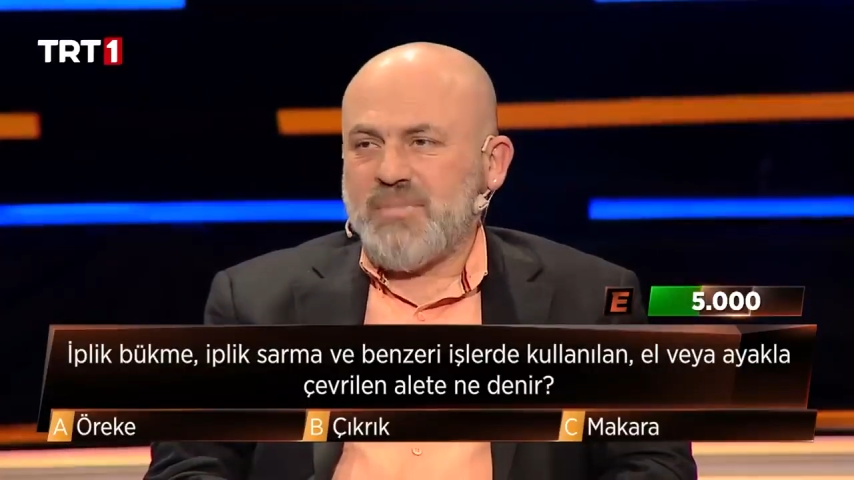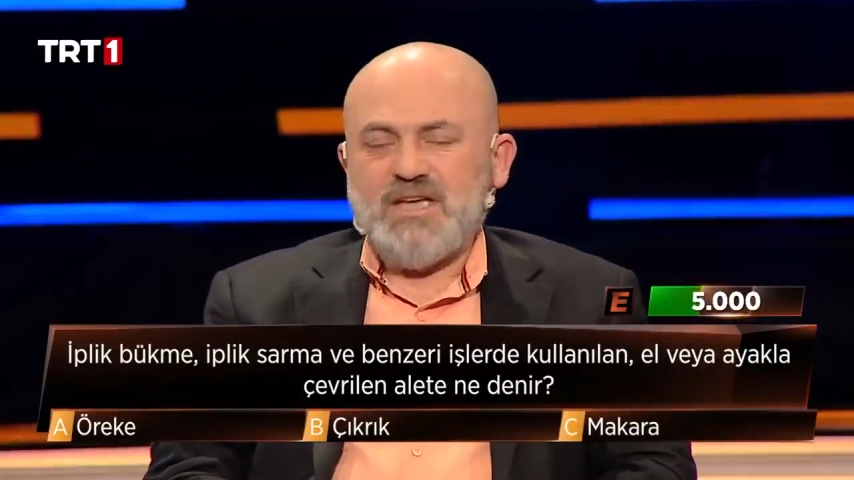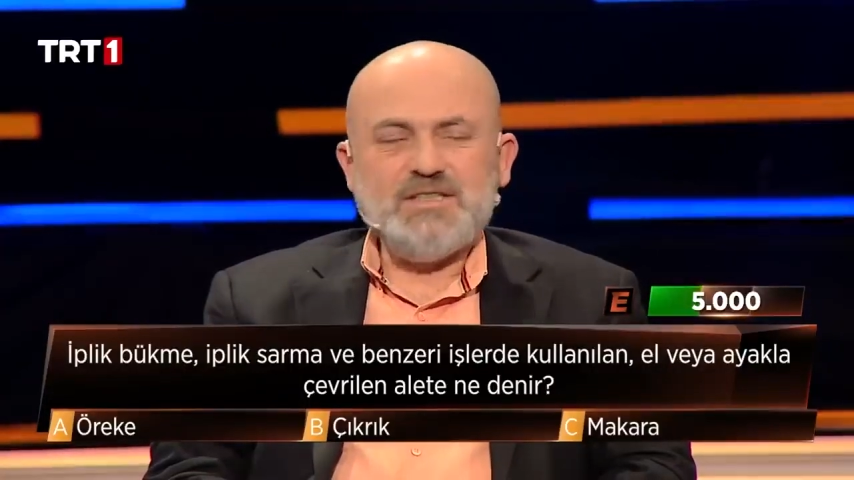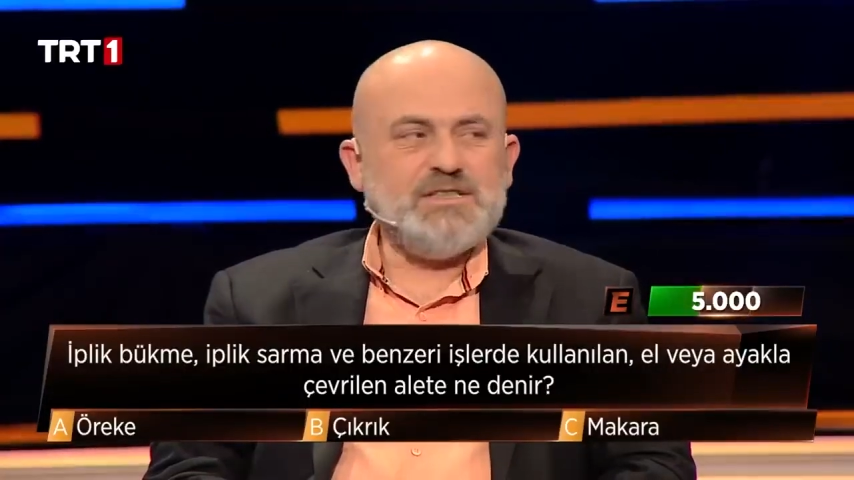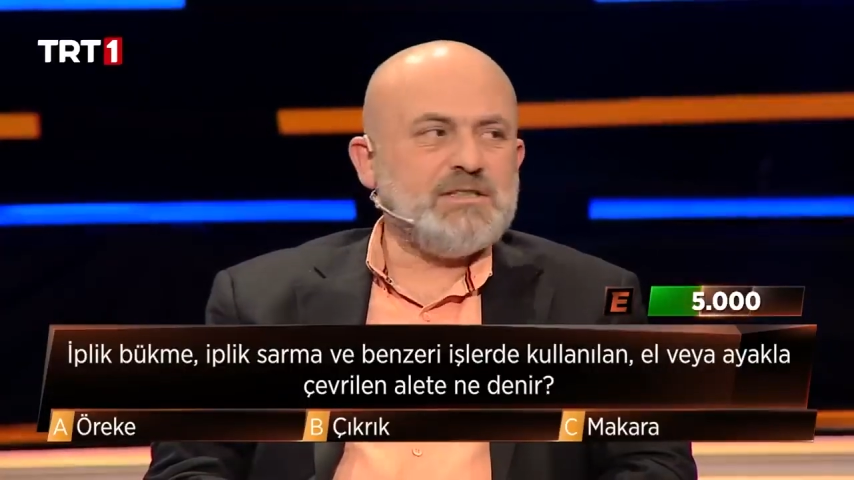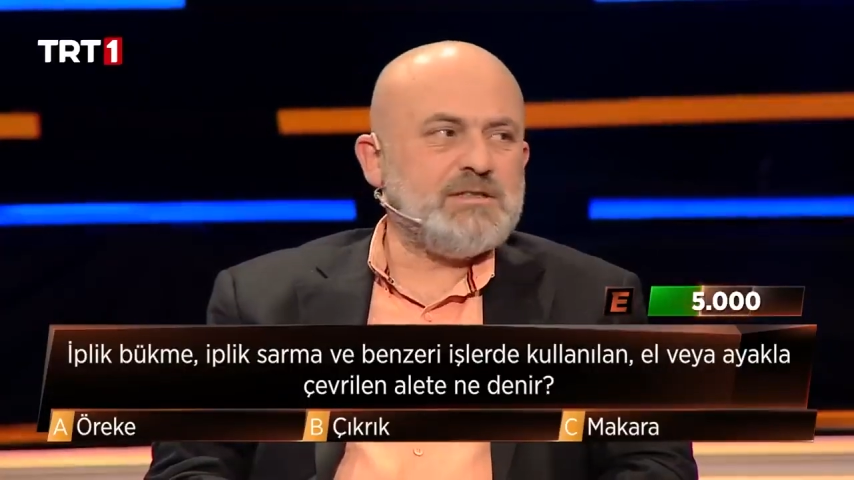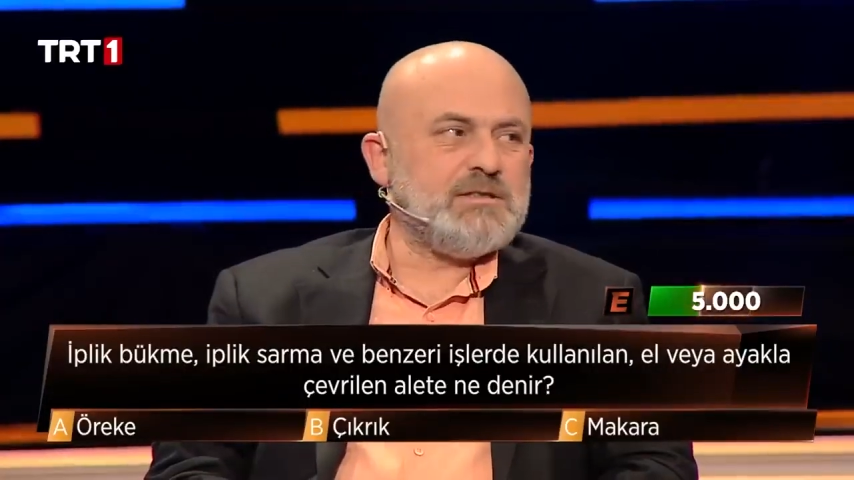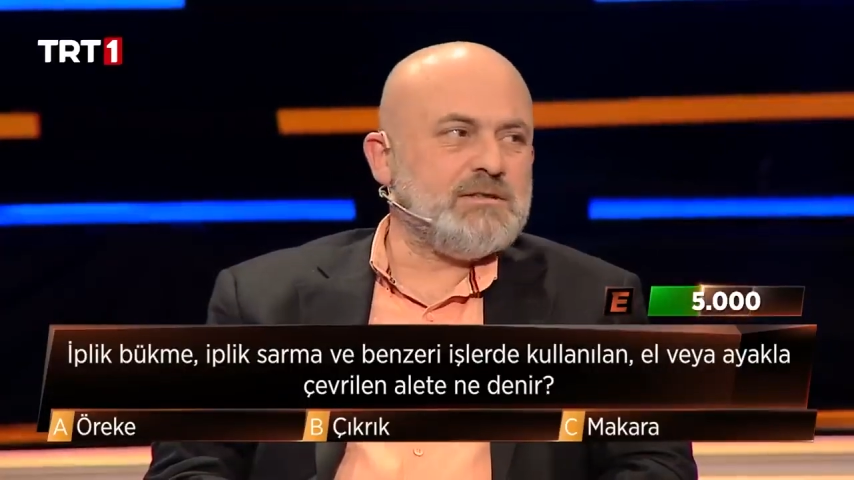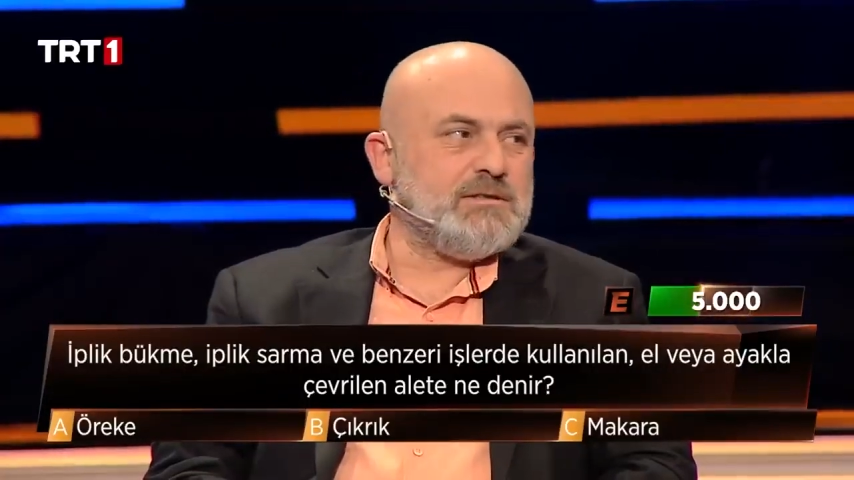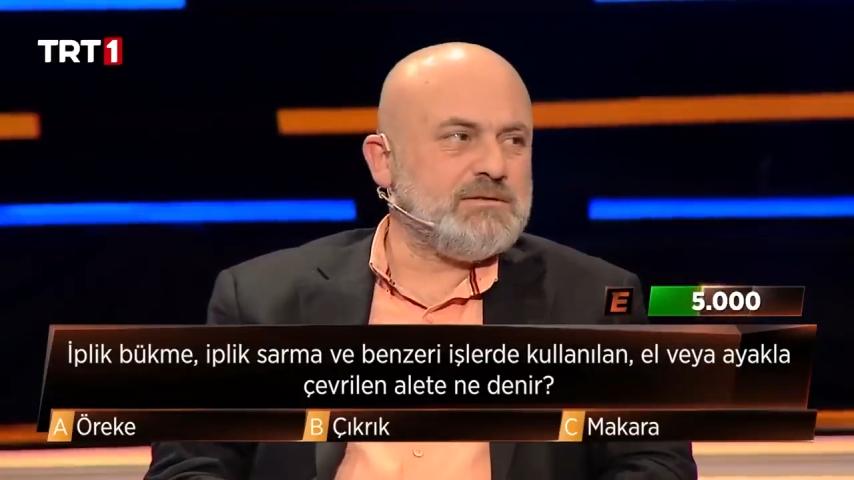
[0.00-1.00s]
B
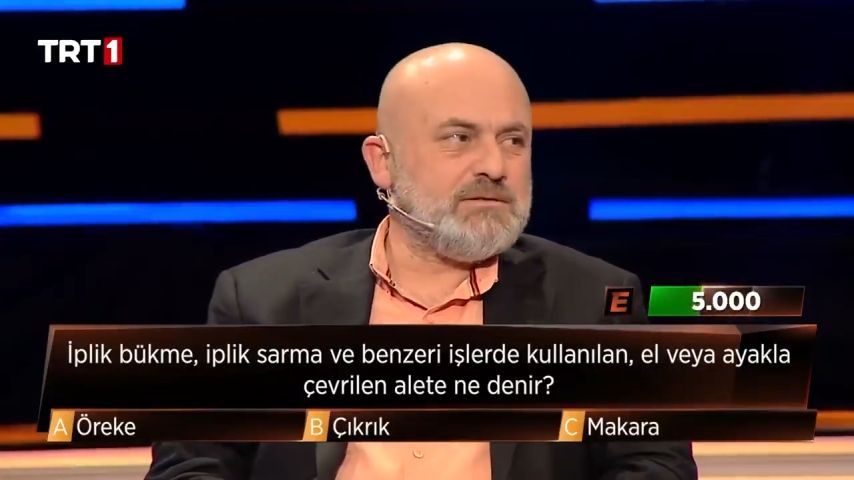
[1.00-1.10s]
çıkrık